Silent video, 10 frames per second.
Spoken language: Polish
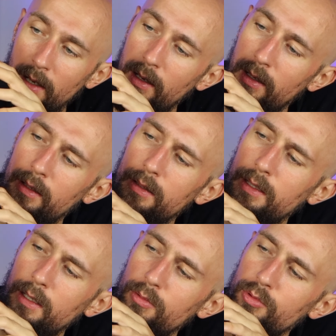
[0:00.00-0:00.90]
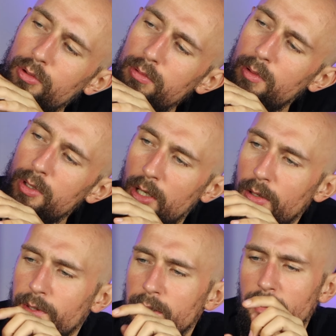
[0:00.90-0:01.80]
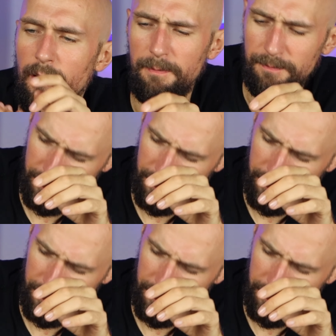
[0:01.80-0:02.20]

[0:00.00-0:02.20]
E, taką żółtą szachownicę,